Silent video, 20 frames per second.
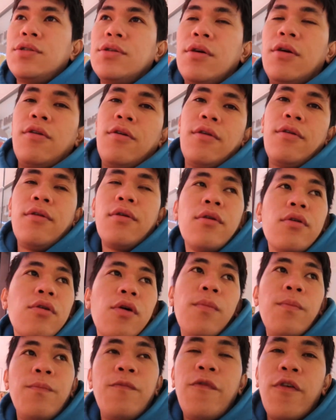So,
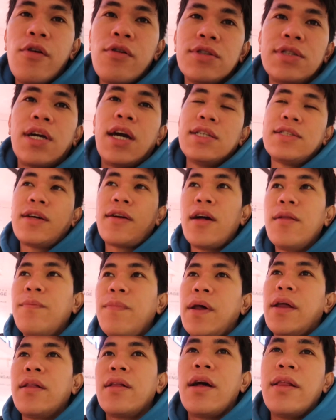full size run
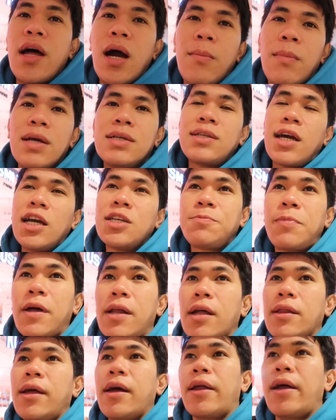pa rin. Ang daming size
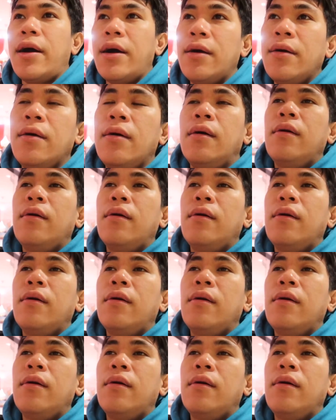pa natira.